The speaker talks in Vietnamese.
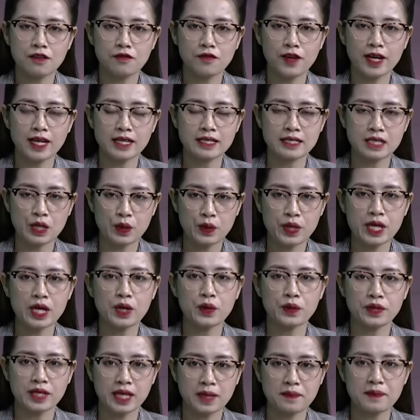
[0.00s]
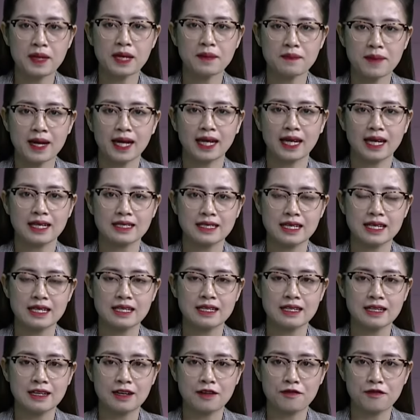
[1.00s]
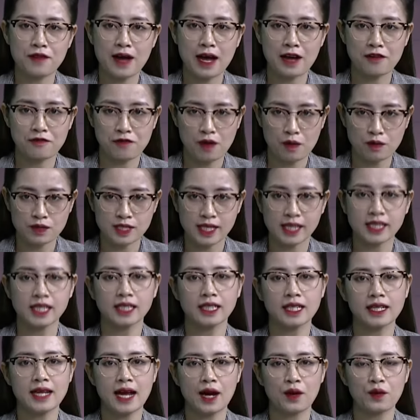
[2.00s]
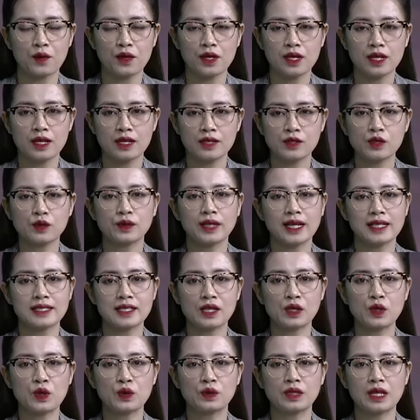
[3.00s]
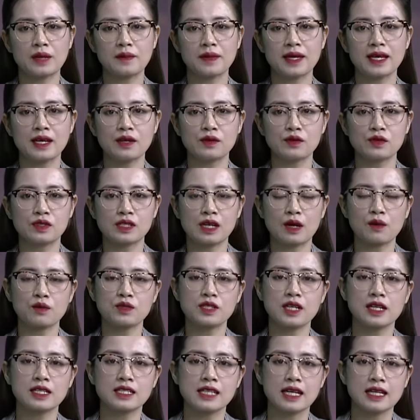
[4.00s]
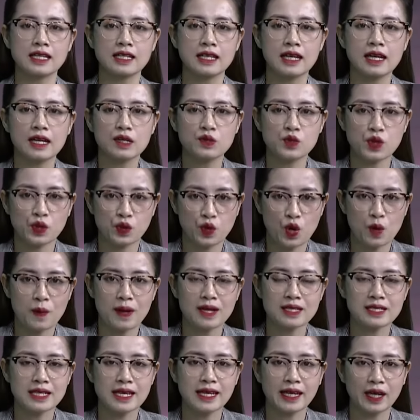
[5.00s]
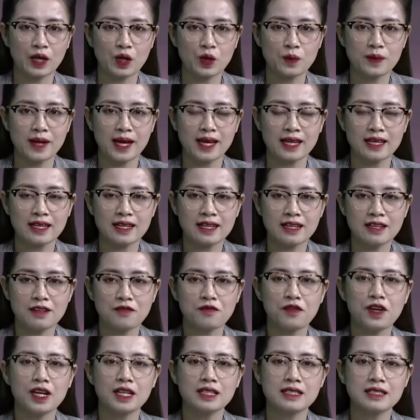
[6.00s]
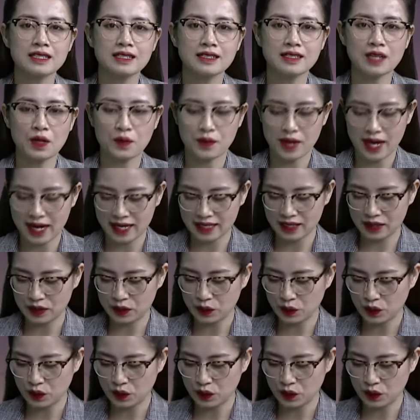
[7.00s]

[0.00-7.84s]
Vậy dấu hiệu nhận biết bệnh là gì và phòng tránh như thế nào? Chúng ta sẽ cùng tìm hiểu trong chương trình Chuyện của bác sĩ ngày hôm nay với sự đồng hành